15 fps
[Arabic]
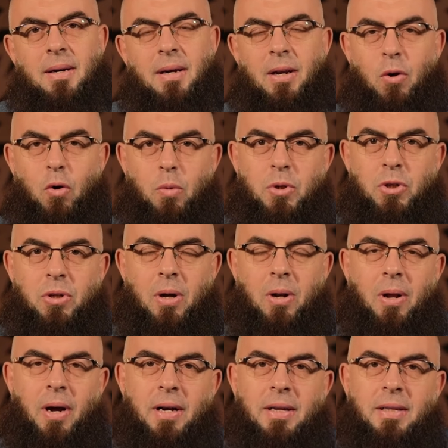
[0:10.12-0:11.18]
اليوم إن شاء
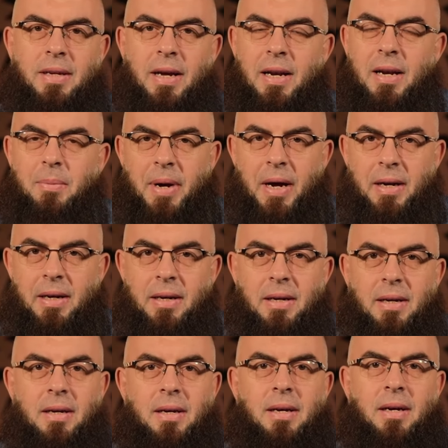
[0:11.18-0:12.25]
الله هنتكلم عن
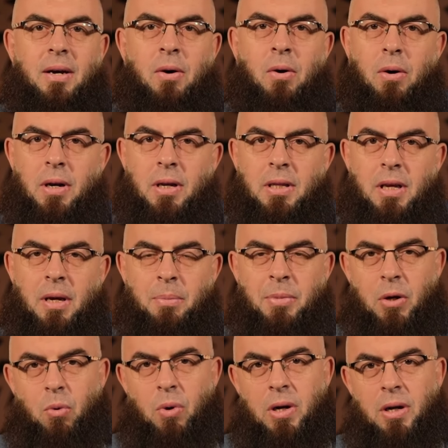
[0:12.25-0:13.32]
خالد بن
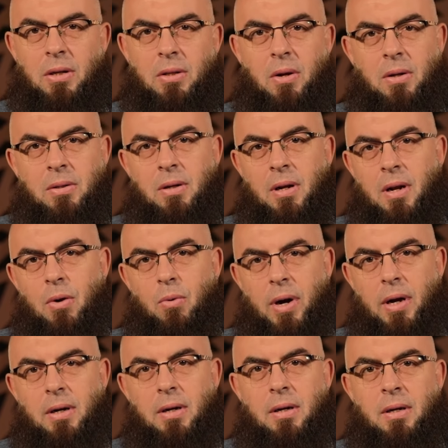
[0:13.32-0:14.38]
الوليد رضي الله
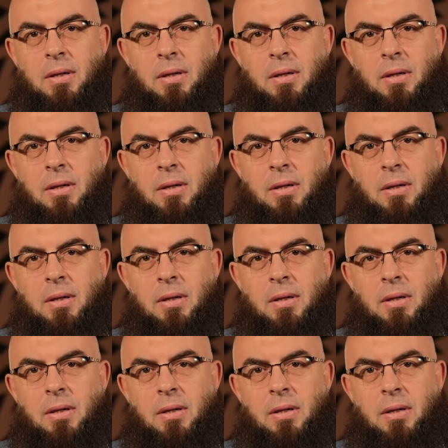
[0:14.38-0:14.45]
عنه